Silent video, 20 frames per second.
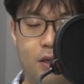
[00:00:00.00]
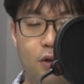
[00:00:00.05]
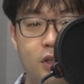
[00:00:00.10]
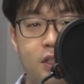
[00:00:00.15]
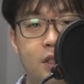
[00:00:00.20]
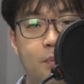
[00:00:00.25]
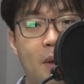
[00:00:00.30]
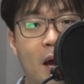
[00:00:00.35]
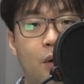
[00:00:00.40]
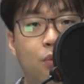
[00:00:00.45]

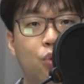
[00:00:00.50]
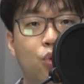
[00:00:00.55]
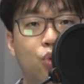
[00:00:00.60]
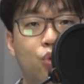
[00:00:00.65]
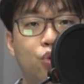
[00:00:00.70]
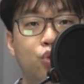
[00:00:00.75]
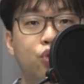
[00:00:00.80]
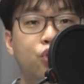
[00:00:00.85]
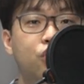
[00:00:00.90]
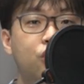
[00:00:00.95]
이것이
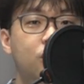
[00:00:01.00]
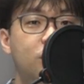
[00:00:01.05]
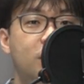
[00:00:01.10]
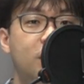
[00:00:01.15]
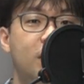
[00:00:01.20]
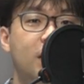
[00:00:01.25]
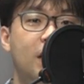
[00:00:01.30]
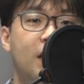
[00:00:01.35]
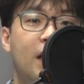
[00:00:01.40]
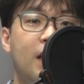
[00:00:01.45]
바로
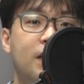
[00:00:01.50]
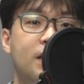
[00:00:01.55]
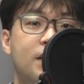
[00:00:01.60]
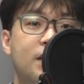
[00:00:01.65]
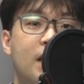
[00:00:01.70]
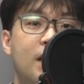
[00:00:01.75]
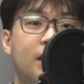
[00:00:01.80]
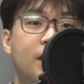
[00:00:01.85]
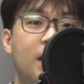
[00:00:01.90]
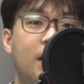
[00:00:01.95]

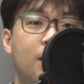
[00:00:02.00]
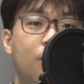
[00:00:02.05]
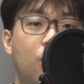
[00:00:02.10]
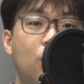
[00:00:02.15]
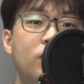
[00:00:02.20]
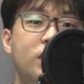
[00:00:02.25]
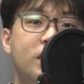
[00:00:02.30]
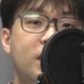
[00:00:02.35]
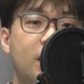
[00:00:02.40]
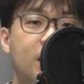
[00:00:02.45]
우울이라는 상태의
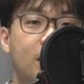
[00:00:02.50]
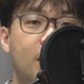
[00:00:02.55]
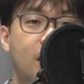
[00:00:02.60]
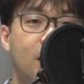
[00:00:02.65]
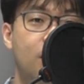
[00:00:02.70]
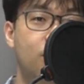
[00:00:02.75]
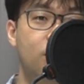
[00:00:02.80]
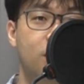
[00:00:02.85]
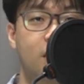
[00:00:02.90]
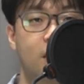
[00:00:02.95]

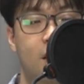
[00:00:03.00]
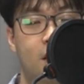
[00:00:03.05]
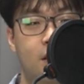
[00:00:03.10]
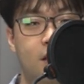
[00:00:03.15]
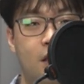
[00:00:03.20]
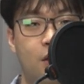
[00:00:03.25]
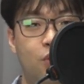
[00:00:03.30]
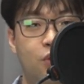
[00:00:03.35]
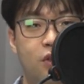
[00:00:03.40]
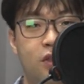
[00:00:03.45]
본질이라고
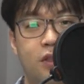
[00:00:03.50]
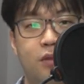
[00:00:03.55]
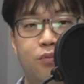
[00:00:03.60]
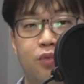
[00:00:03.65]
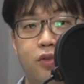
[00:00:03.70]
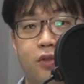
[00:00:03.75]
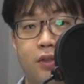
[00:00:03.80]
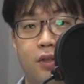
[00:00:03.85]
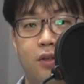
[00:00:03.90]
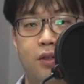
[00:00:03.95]

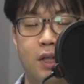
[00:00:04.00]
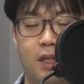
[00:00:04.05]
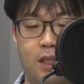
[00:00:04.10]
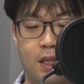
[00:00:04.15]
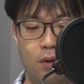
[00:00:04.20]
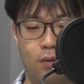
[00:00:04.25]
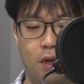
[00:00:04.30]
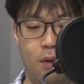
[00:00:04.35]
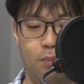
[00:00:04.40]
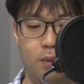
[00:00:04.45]
키에르케고르는 분석을
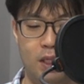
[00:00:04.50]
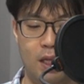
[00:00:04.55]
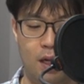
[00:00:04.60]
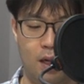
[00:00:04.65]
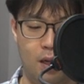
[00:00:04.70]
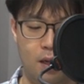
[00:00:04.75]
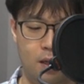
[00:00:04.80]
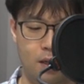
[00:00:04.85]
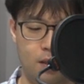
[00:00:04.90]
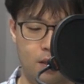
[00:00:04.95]
했다고
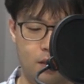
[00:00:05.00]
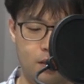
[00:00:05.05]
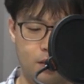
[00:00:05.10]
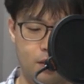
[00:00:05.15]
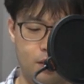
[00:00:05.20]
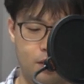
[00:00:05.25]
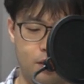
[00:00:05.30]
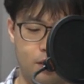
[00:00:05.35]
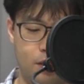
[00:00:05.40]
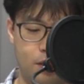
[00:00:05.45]
합니다.
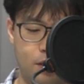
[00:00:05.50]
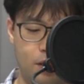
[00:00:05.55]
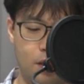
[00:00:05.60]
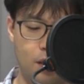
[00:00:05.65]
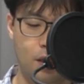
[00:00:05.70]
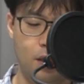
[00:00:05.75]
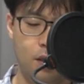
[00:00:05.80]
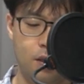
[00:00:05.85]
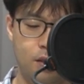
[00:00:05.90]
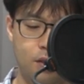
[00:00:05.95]

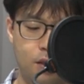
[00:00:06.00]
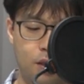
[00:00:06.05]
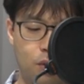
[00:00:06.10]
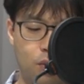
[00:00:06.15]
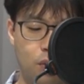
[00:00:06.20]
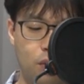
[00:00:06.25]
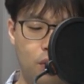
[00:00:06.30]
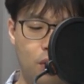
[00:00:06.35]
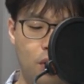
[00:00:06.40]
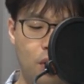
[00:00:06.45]

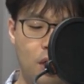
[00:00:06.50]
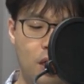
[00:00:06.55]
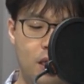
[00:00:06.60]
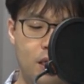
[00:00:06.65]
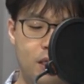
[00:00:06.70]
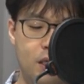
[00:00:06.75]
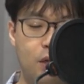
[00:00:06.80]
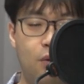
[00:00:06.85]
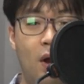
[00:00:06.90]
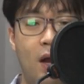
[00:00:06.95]
그리고
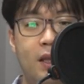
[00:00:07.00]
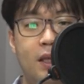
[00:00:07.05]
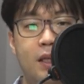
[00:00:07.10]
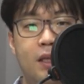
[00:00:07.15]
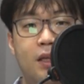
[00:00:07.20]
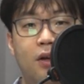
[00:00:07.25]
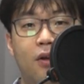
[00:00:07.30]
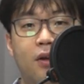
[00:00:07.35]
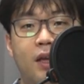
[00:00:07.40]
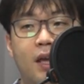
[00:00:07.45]
이
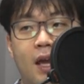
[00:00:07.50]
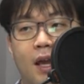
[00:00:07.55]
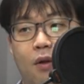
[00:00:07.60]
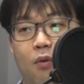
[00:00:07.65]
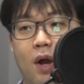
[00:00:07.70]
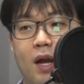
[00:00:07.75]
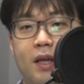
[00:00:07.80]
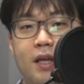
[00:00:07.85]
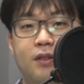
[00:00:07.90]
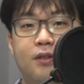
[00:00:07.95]
관,
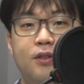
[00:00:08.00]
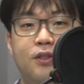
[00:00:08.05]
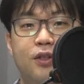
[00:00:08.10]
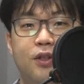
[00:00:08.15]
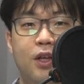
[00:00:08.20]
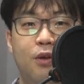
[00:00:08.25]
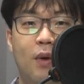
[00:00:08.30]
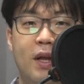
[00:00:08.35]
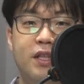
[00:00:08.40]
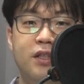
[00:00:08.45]
이렇게 관계
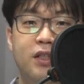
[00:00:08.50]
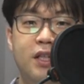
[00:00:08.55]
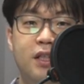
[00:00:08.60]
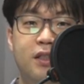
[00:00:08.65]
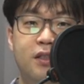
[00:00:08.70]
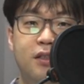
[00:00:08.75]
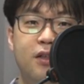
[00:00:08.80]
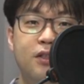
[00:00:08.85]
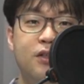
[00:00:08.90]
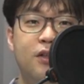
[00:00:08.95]
설정이
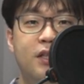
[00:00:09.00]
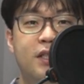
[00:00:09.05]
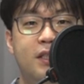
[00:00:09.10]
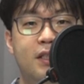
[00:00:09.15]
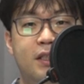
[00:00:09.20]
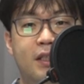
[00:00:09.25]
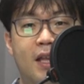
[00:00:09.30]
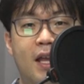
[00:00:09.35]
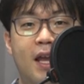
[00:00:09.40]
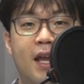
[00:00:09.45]
완전히 틀어져
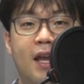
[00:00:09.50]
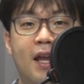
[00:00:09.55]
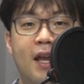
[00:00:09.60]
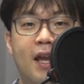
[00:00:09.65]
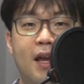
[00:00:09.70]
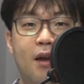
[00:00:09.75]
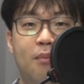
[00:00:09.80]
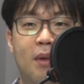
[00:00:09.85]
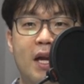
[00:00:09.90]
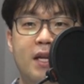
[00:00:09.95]
있을 때
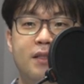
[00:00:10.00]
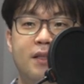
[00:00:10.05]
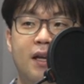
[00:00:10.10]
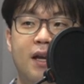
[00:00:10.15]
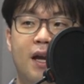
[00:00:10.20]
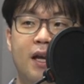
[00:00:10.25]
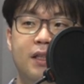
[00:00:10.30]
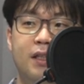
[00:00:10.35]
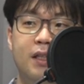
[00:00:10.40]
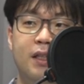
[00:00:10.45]

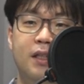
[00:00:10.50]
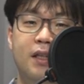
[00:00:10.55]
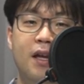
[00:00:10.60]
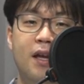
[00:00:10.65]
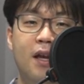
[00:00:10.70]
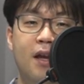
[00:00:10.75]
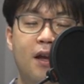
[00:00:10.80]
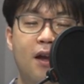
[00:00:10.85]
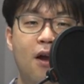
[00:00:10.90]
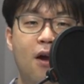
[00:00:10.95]

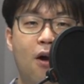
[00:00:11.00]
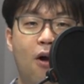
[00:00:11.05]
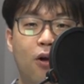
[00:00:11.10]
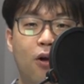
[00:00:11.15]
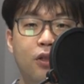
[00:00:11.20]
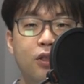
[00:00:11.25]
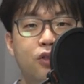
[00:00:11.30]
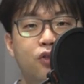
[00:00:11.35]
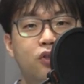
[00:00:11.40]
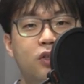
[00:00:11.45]
발생하는
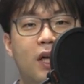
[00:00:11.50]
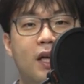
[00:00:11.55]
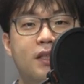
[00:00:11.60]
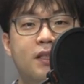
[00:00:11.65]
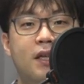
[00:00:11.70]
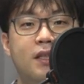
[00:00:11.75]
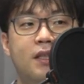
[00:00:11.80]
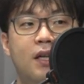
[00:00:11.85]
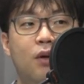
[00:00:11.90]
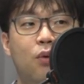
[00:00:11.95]
어느
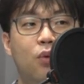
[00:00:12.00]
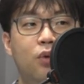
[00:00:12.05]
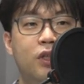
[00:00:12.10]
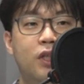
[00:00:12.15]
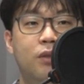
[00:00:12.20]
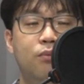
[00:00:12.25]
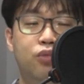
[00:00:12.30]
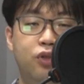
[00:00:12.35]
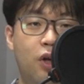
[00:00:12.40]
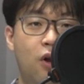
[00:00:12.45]
순간
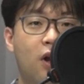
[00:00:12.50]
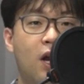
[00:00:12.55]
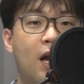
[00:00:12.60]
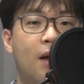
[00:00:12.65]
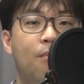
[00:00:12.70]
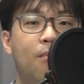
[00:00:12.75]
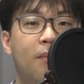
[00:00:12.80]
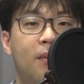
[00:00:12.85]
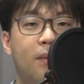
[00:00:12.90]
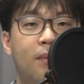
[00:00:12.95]
찾아오는
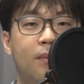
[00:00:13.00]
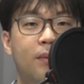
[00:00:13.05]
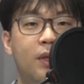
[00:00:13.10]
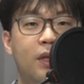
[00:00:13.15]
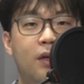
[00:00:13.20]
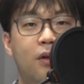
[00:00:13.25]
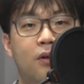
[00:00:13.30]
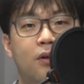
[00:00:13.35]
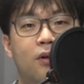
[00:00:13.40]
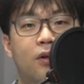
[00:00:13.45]
무력감
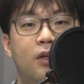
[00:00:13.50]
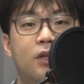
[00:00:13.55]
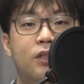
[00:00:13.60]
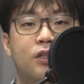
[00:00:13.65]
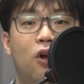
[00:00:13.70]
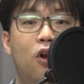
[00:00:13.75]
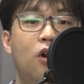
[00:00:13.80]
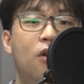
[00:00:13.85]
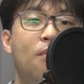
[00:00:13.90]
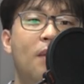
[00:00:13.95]
이런 걸
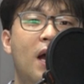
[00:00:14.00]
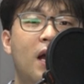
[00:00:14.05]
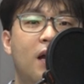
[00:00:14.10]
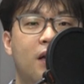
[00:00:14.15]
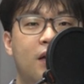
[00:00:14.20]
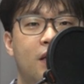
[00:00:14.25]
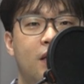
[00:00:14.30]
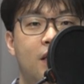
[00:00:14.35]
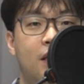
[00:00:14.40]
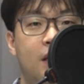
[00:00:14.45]

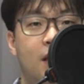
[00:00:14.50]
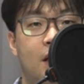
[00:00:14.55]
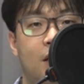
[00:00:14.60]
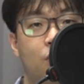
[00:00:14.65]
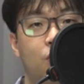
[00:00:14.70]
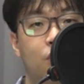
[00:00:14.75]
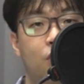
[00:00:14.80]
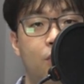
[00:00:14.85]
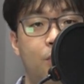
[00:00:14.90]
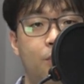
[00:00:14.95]

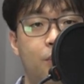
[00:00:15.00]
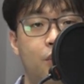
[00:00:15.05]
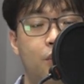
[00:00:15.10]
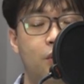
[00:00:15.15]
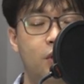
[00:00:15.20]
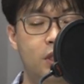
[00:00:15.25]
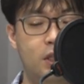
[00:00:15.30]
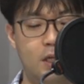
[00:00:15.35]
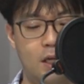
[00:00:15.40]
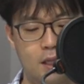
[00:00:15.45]
절망이라고
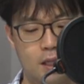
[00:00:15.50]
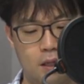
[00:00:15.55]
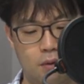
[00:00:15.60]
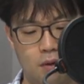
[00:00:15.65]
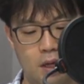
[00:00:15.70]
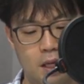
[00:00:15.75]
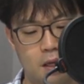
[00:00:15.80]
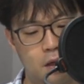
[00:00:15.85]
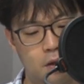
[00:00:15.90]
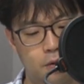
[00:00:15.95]
표현을
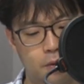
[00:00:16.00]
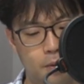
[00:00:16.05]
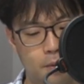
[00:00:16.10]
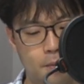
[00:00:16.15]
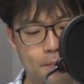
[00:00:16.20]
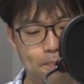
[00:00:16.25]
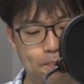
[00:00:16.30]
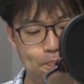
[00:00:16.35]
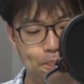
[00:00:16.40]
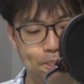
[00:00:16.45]
한다고 하네요.
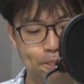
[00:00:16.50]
